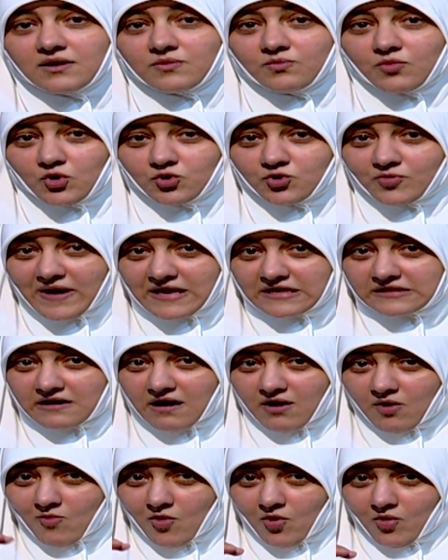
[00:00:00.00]
بيقعدوا بقى
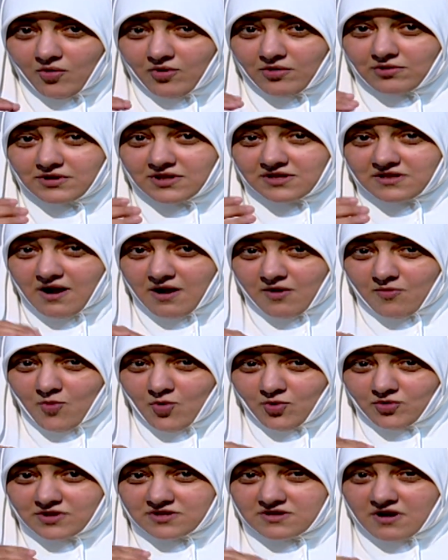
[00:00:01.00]
يتراكموا
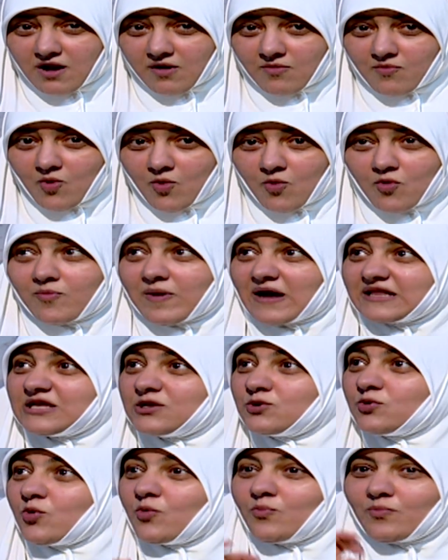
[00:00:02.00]
يتراكموا يتراكموا
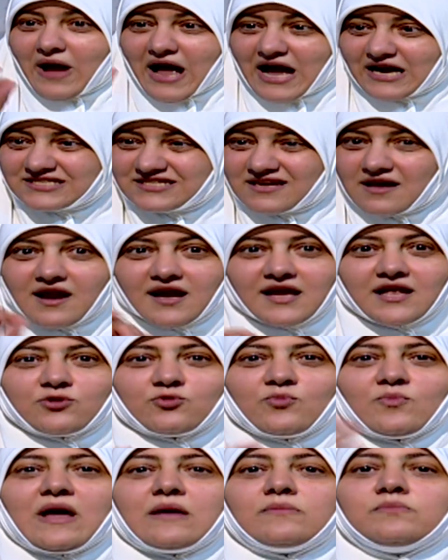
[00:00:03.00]
وبعدين يقوم حاجه صغيره كده
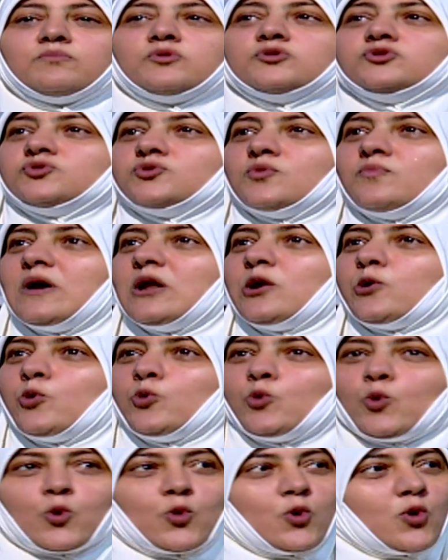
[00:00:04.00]
تقوم جاي بصوا
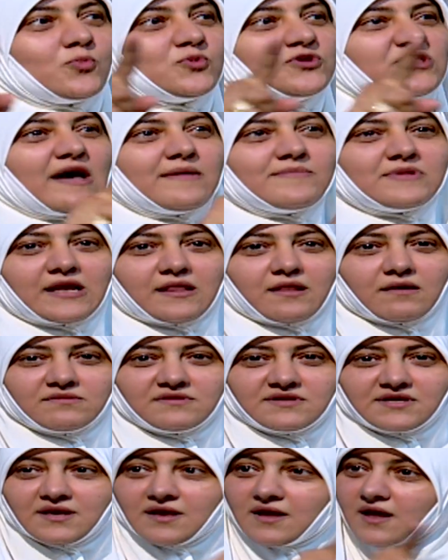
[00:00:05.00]
الكون كله متامر
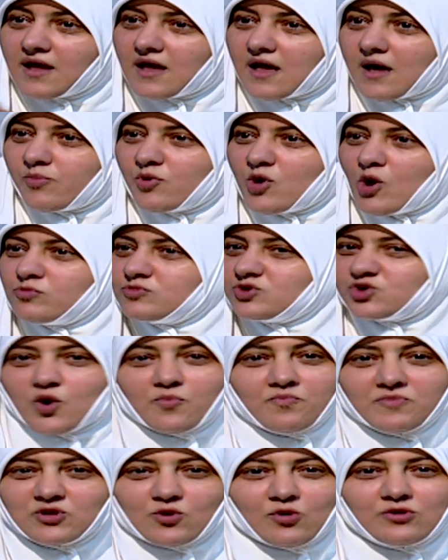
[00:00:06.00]
ضدي ابويا ومش
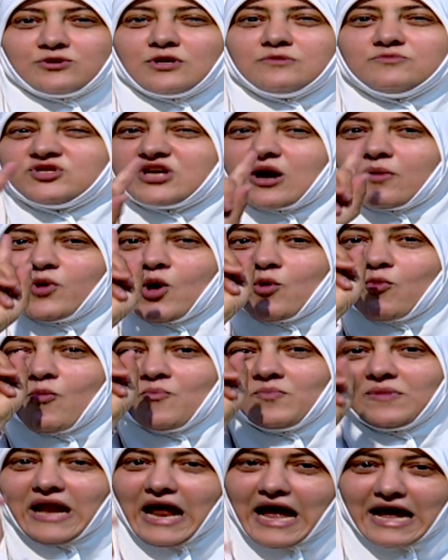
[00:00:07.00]
امي دول دول مش ابويا
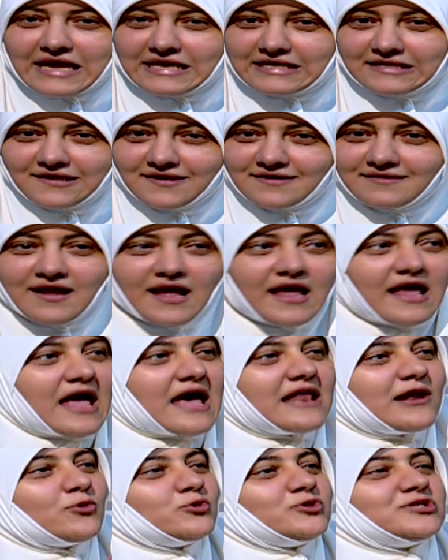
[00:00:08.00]
وامي الحقيقيين
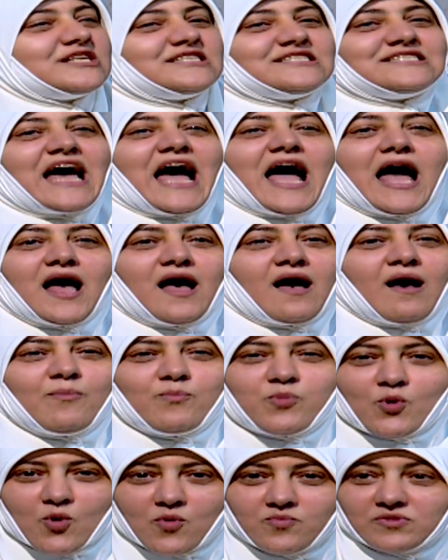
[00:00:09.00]
انا كنت استحق
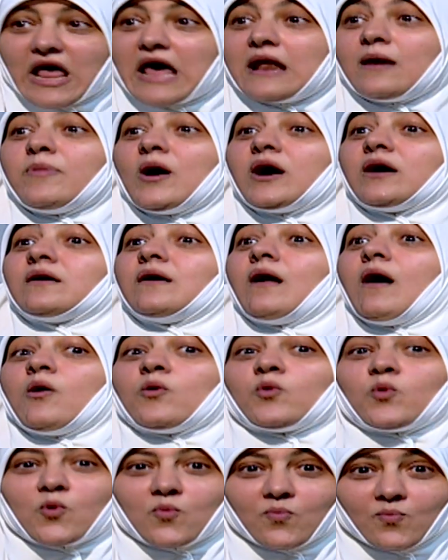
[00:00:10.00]
اب وام انا
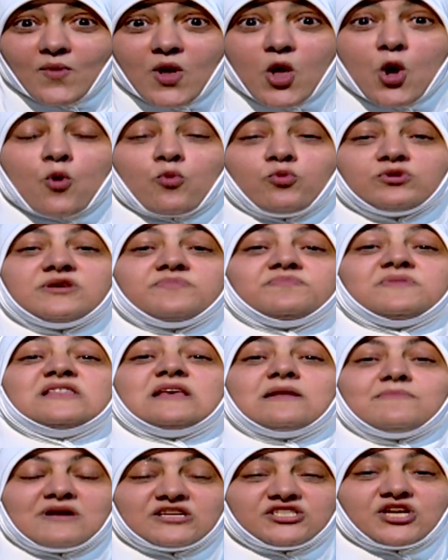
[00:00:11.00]
بكرهكم
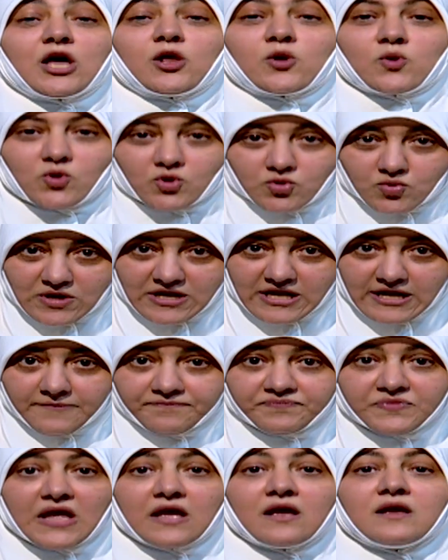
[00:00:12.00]
وتبتدي المشاعر العدوانيه
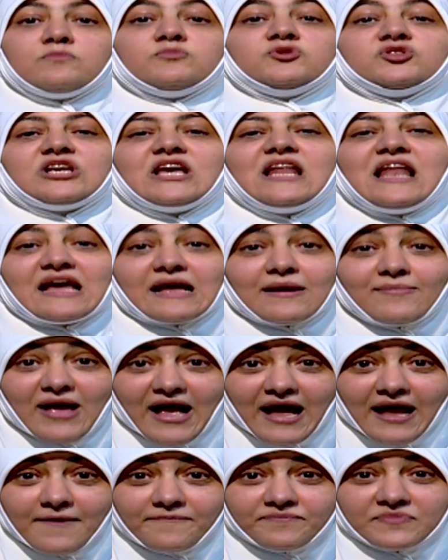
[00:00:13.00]
المشكله يا
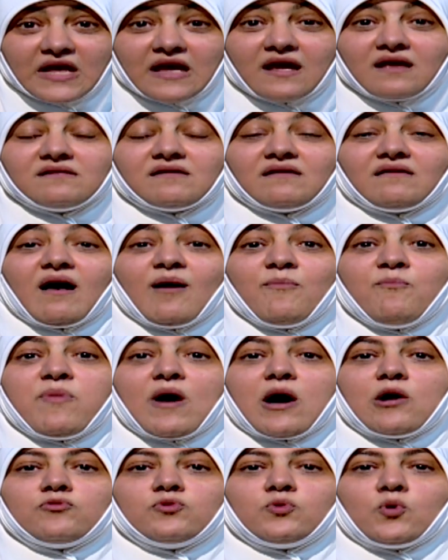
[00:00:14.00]
جماعه ان الاب
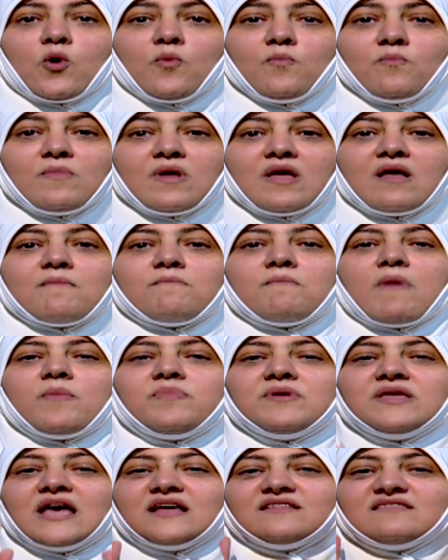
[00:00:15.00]
او الام ما
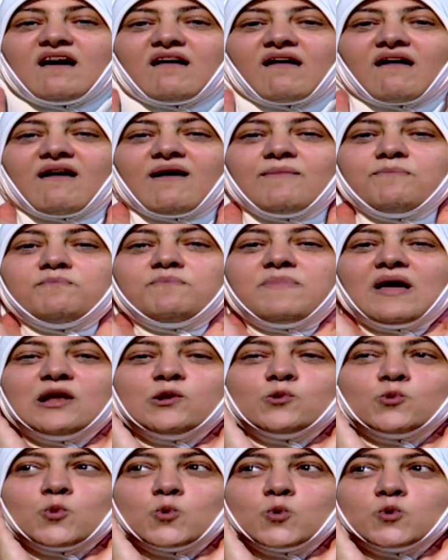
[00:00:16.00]

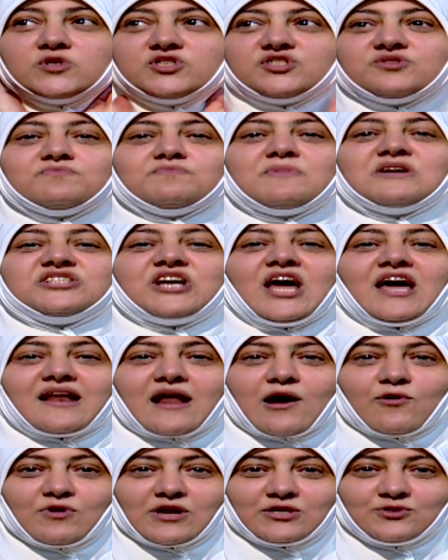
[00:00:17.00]
بيتقبلوش
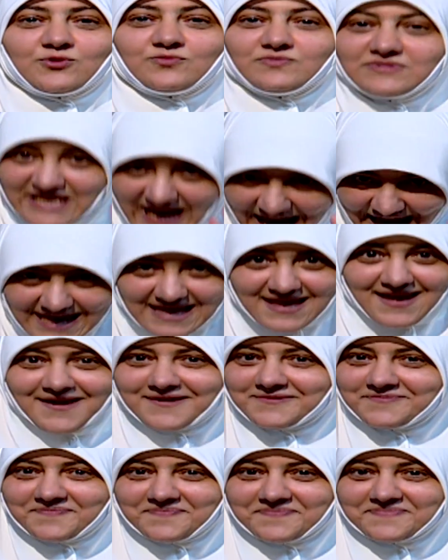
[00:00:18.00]
مشاعر اولادهم دي حقيقه
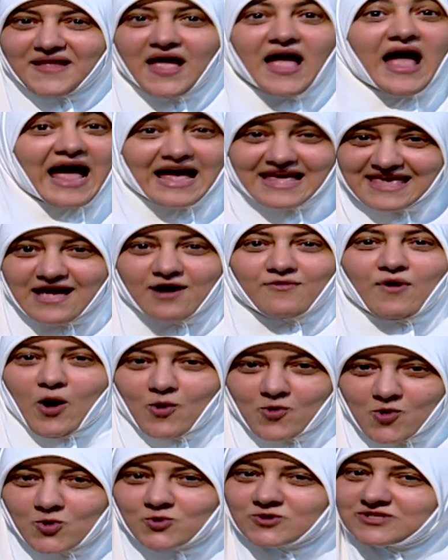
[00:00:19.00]
حقيقه
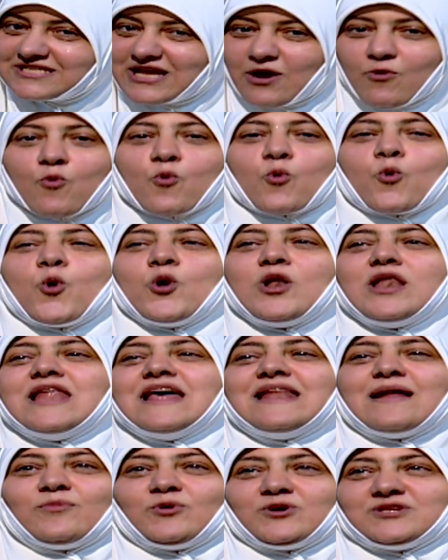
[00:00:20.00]
وهقول لكم ازاي
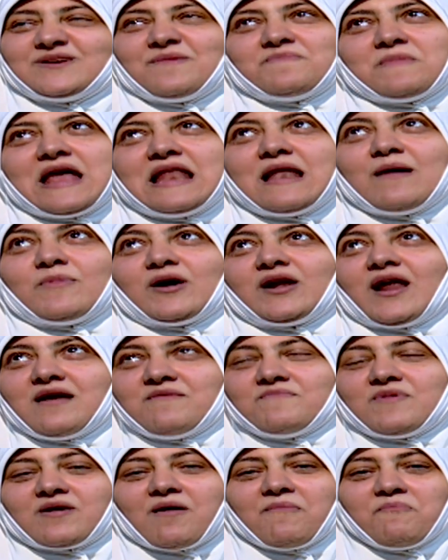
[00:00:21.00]
وكلنا معظمنا الى ما
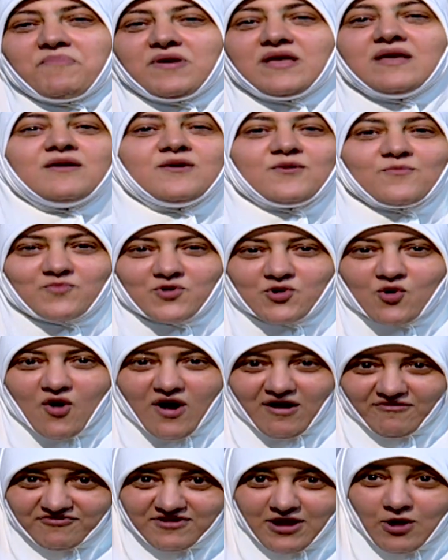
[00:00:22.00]
رحم ربي
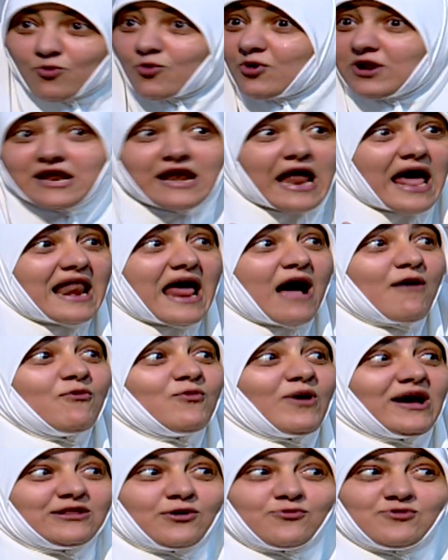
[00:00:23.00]
بنقع فيها كلنا انا
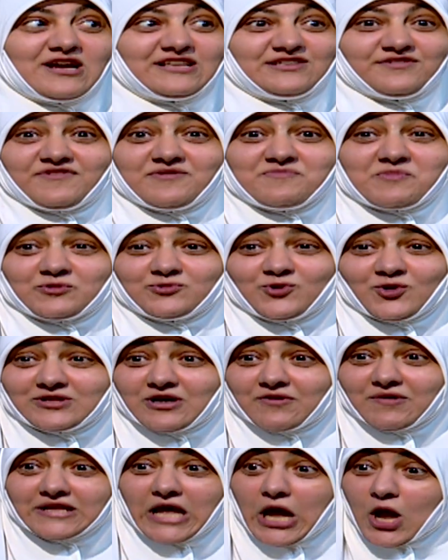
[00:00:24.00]
اول واحده وقعت في الموضوع
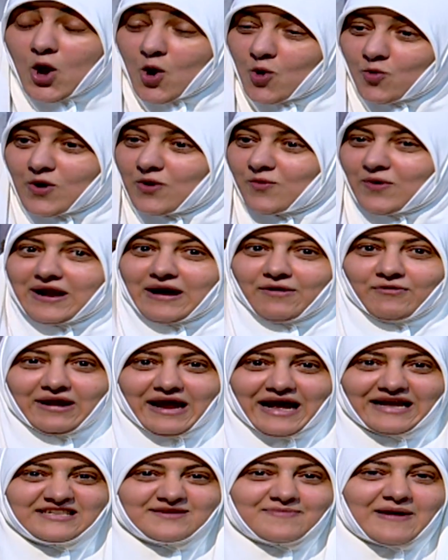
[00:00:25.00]
دوت وانا
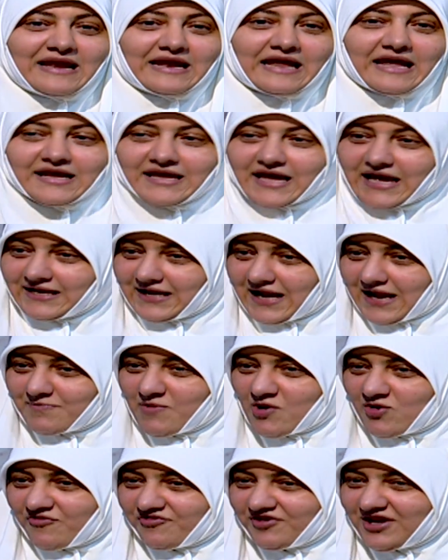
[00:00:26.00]
وانا عندي بقى الايه يعني
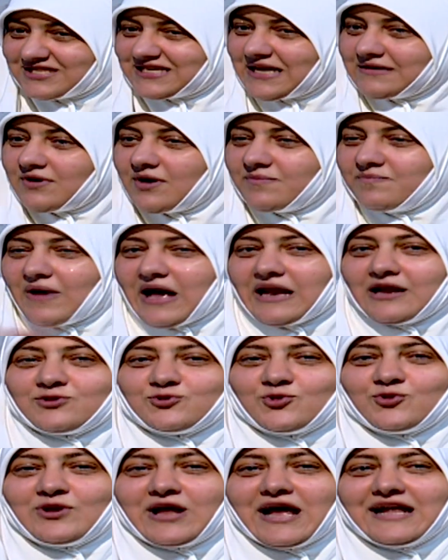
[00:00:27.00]
الموقف يحصل هوب على
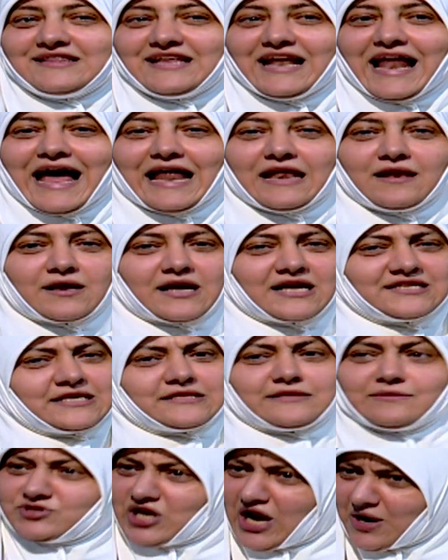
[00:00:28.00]
طول ادي الحل كذا
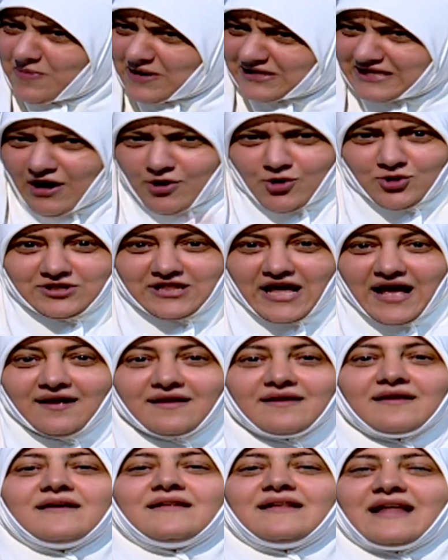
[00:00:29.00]
انت مش عاجبك ده خد ده
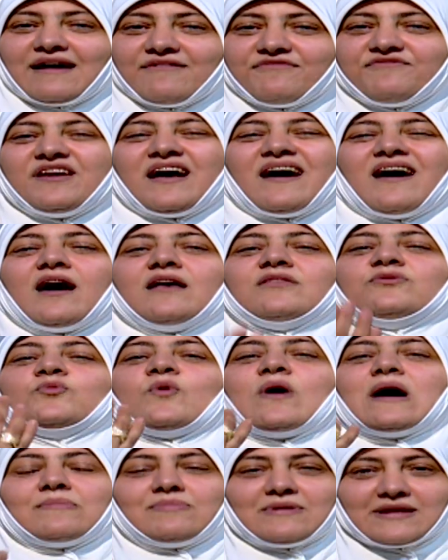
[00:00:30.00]
لا في
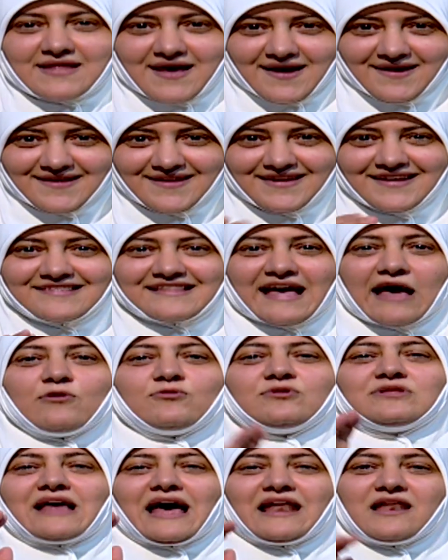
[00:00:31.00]
خطوه قبل ده
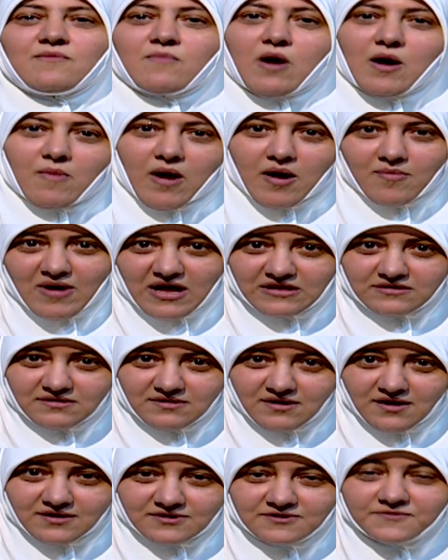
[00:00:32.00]
تعالوا نتعلمها مع بعض
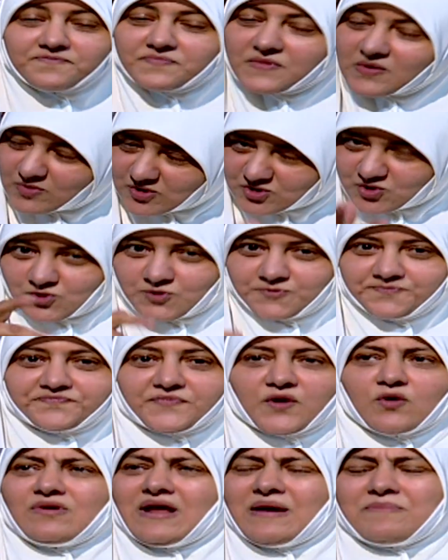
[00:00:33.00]
النهارده بصوا
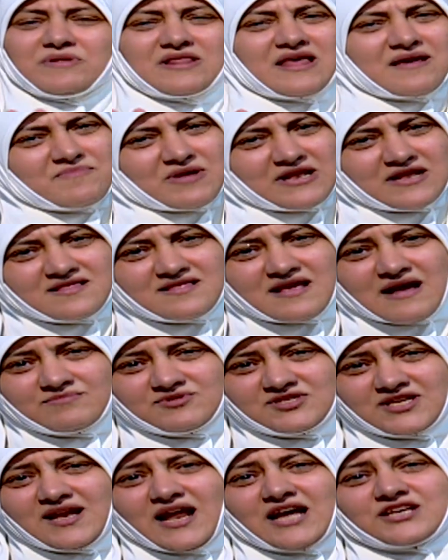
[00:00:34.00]
بحب دايما ندي
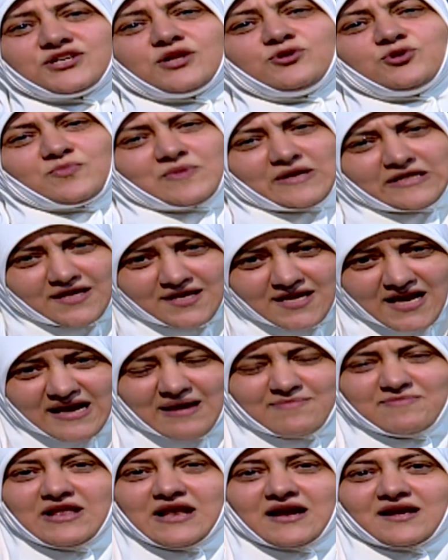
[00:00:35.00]
امثله عشان تبقى الدنيا
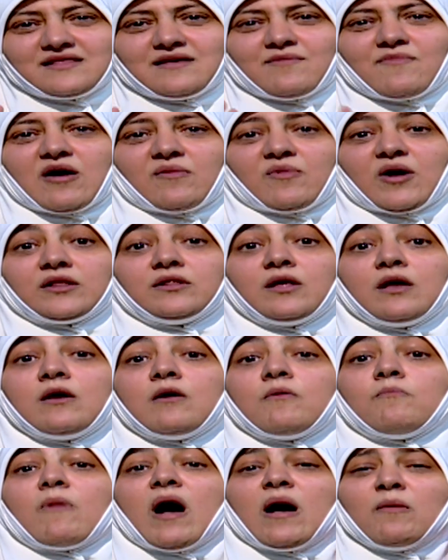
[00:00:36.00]
جميله كده مع بعض
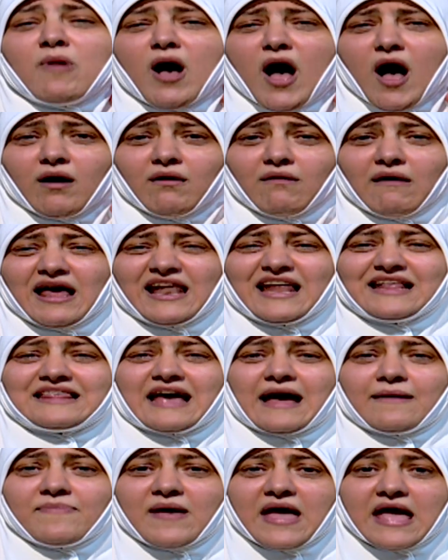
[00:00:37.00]
ماما انا
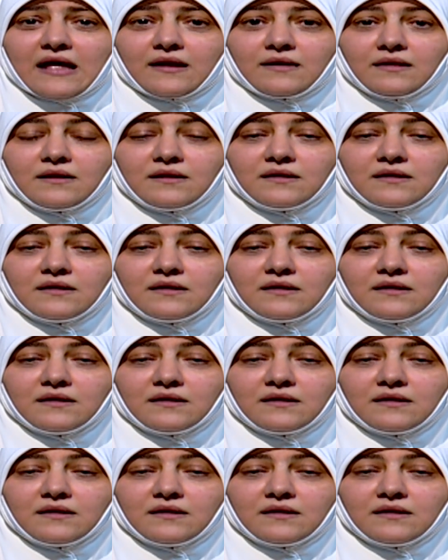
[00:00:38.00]
تعبان